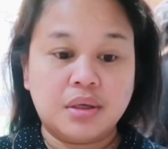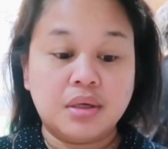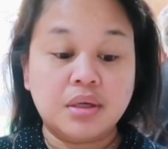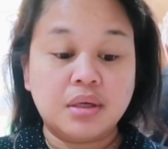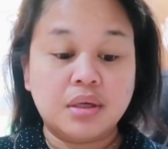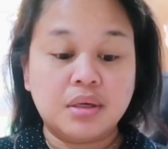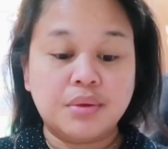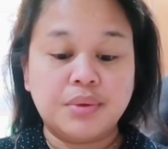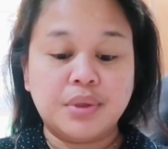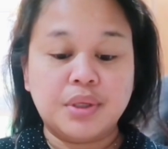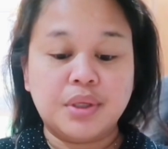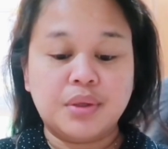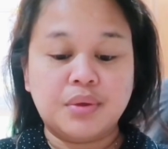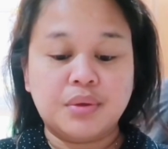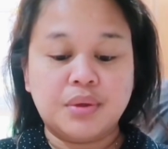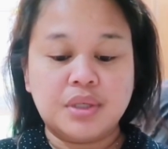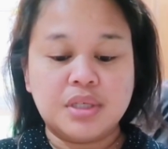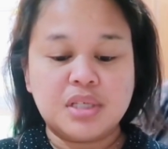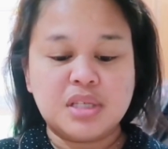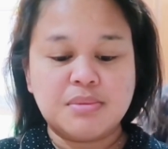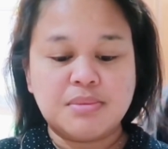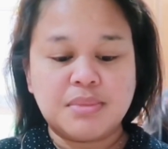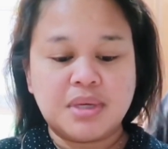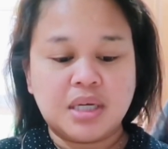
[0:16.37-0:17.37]
gagawin ko
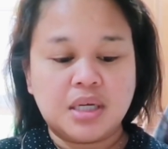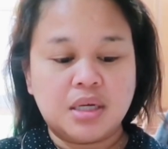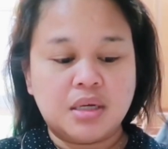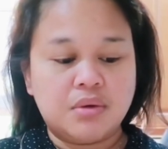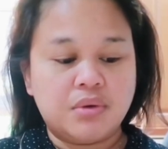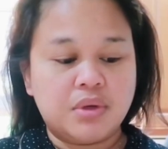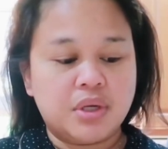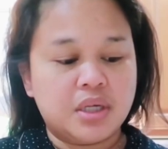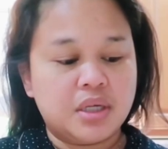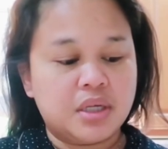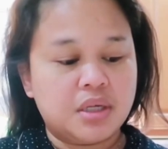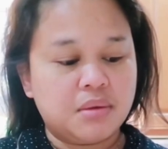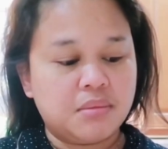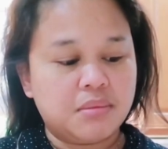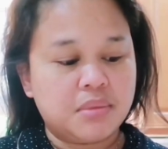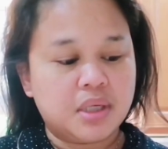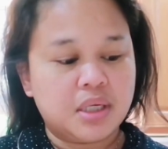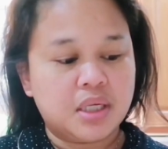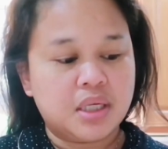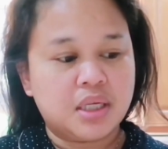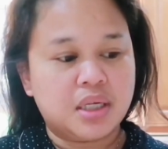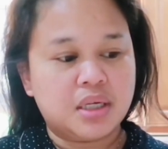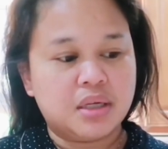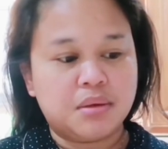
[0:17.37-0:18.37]
is magawa ng
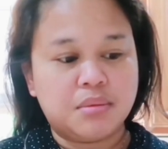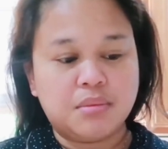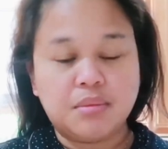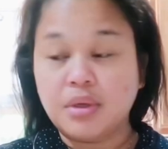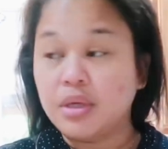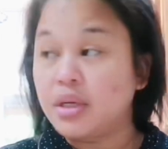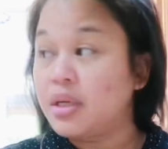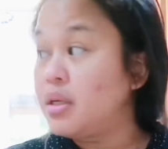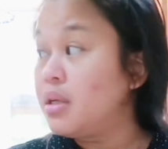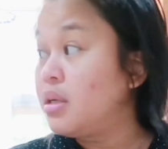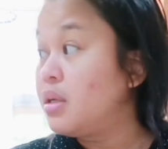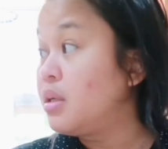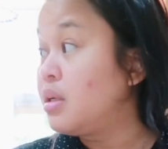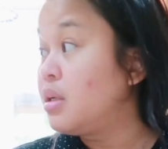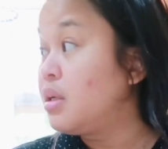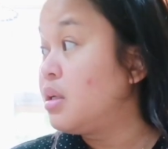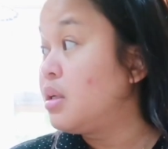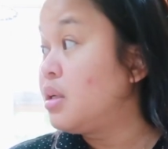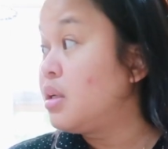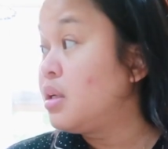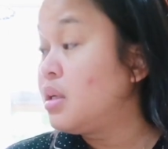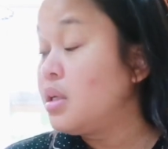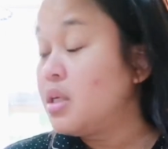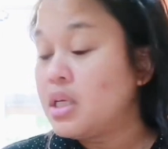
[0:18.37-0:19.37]
banana bread.
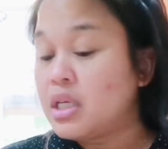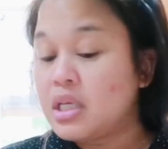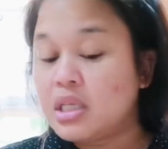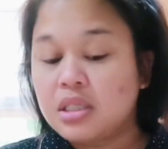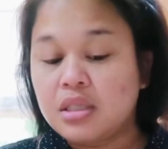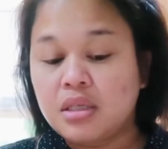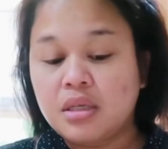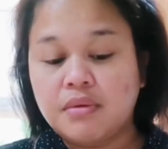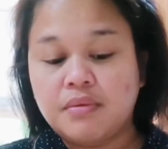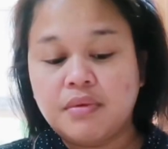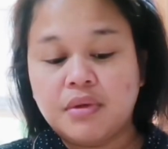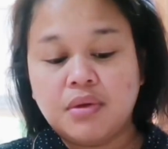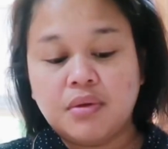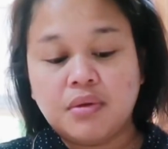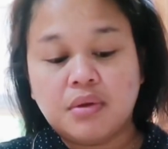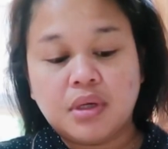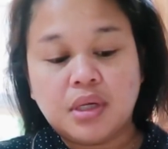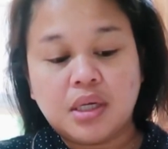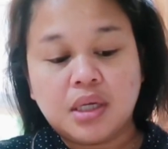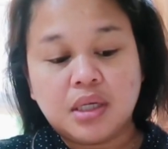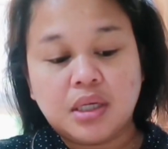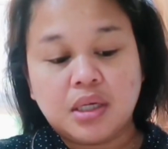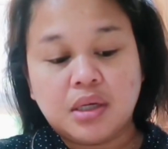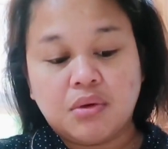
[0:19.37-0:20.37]
7
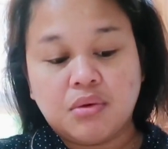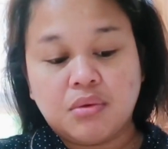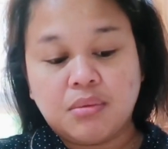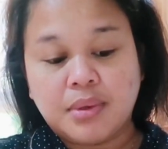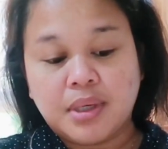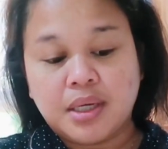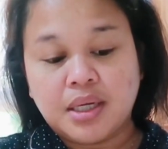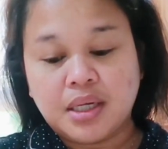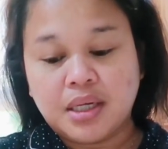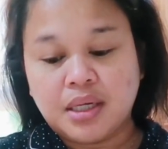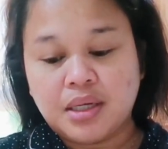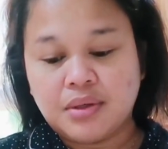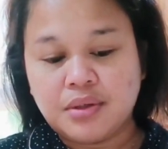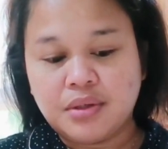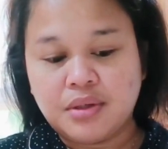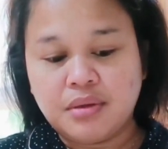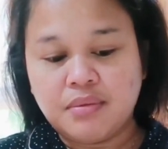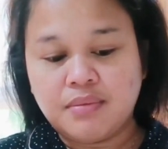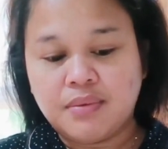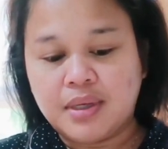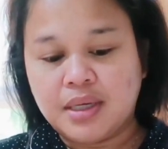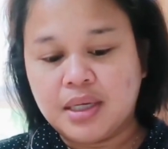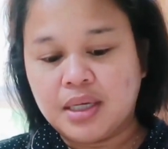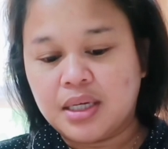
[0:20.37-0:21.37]
o'clock ng umaga, o
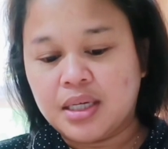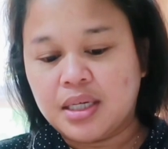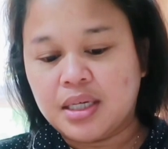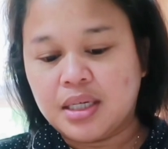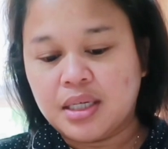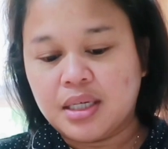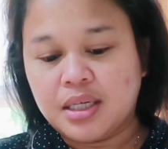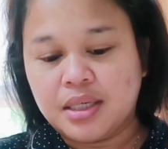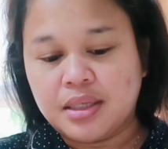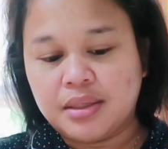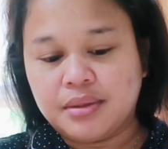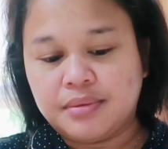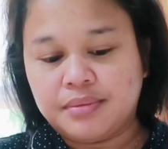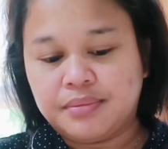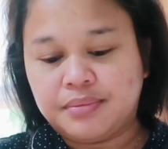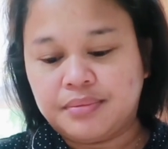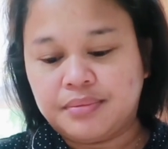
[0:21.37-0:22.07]
diba ang aga?